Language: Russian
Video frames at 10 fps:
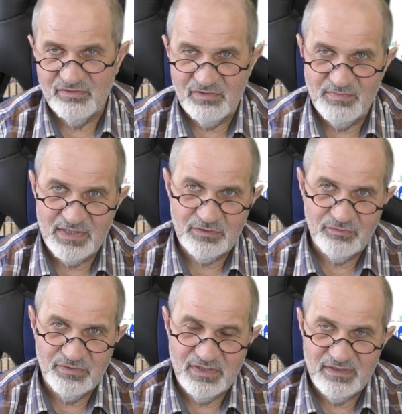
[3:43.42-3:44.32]
к
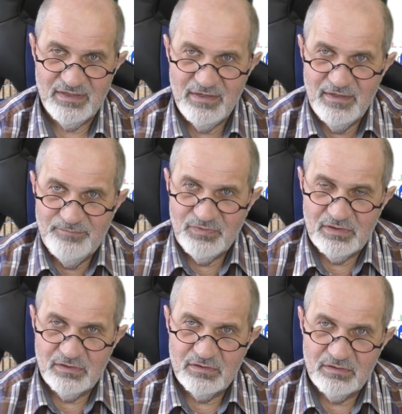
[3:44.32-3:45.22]
марту, и
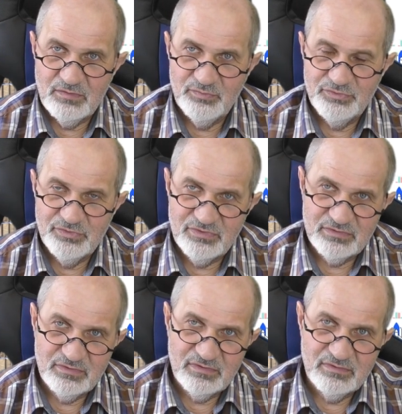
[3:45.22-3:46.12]
Э, будут
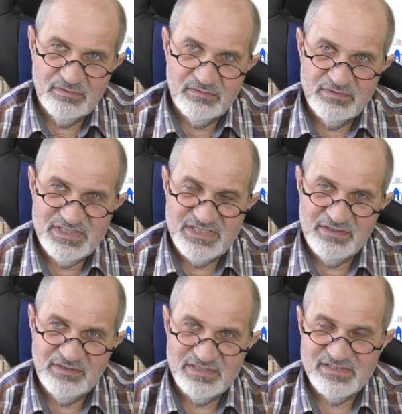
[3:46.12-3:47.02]
э,
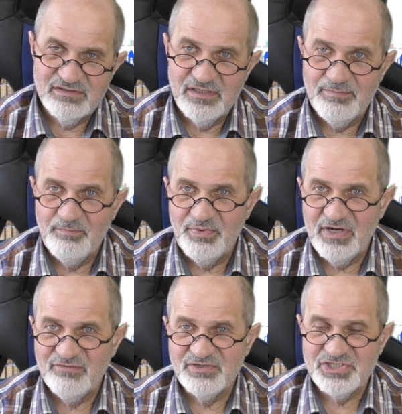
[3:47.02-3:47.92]
серия целая
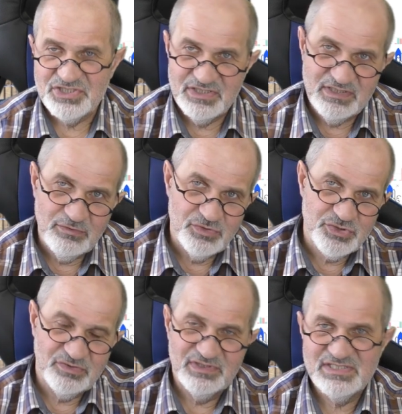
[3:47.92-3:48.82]
повышения
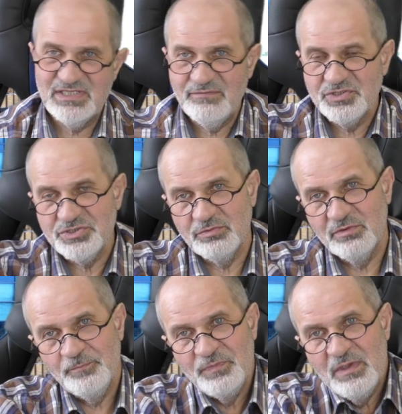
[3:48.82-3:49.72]
учетных ставок,
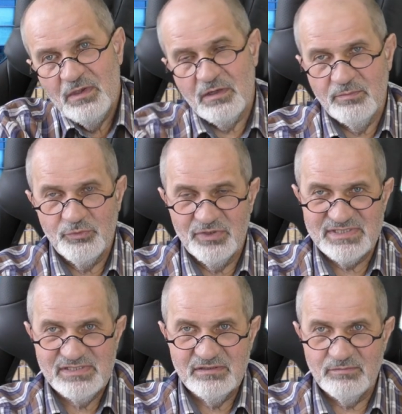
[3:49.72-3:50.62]
что э, по
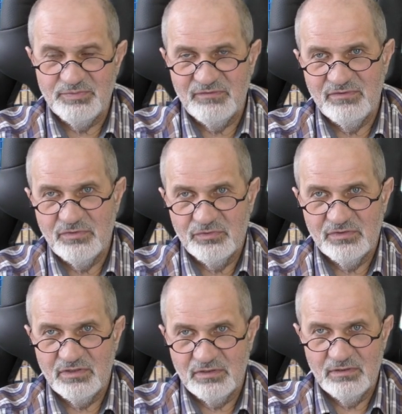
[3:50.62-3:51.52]
оценкам
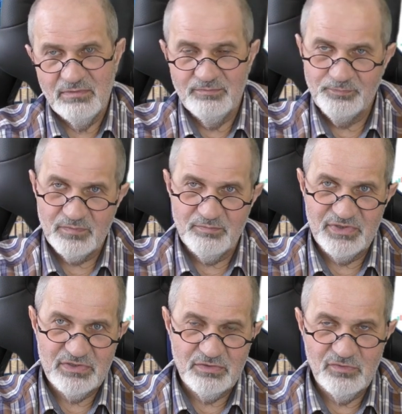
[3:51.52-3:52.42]
приведет к
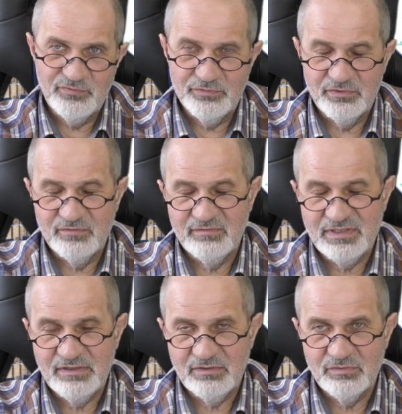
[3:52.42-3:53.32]
падению фондового
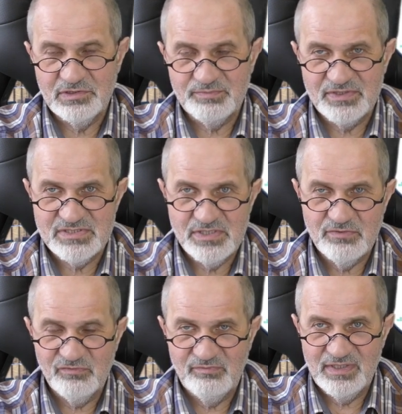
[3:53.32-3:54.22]
рынка, но это
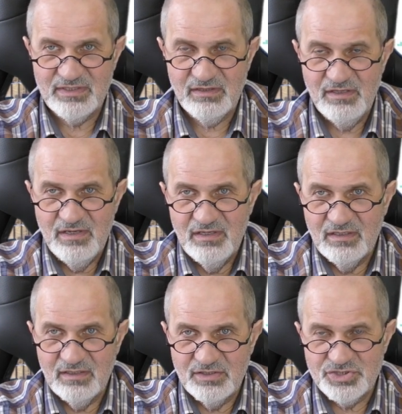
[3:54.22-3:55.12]
произойдет в марте.
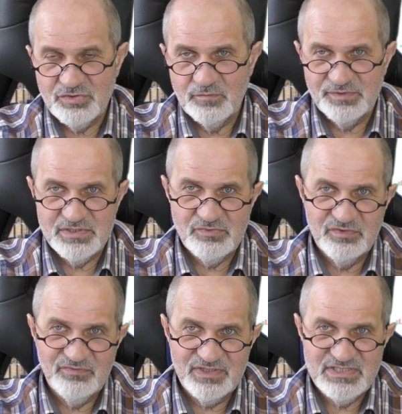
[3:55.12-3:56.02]
Что
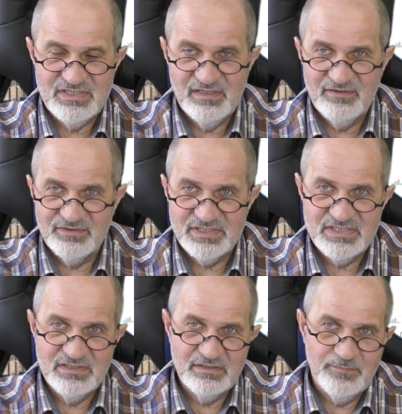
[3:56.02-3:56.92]
происходит в России? А в
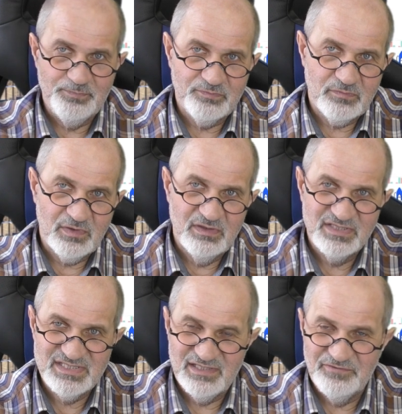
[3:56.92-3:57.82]
России
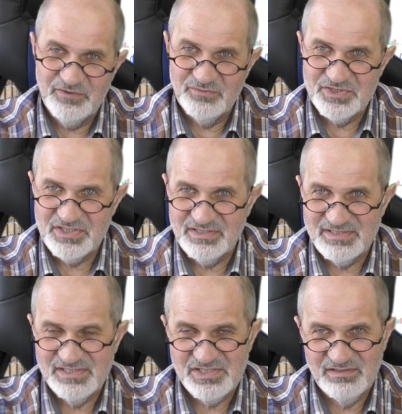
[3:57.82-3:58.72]
ставки уже,
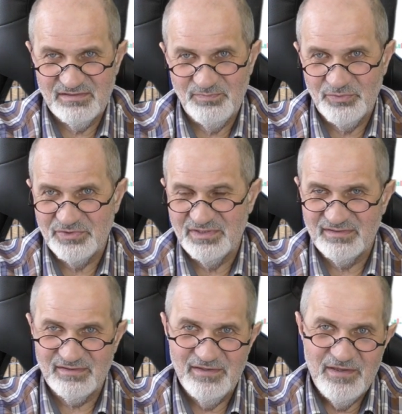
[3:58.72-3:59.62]
значит,
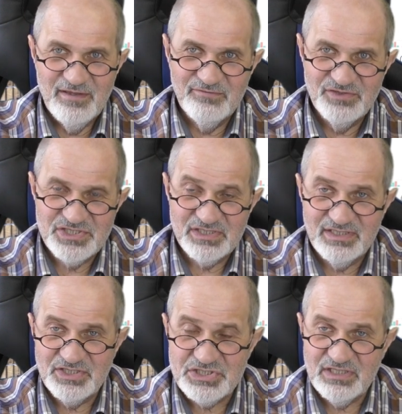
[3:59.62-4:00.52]
подняты выше
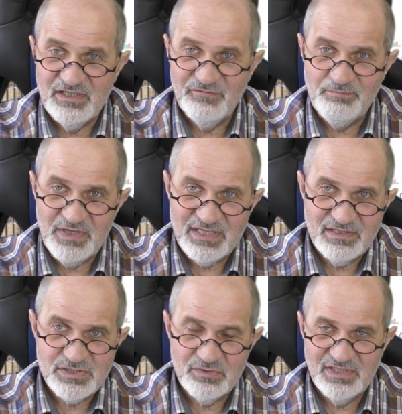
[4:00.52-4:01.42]
крыши. И в
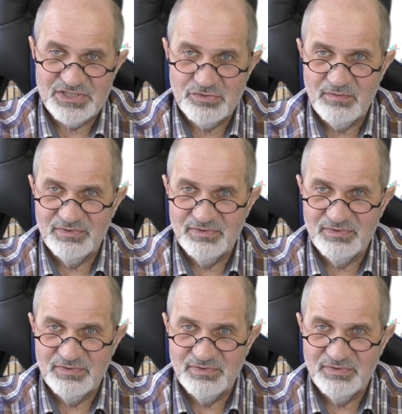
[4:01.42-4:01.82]
пятницу должно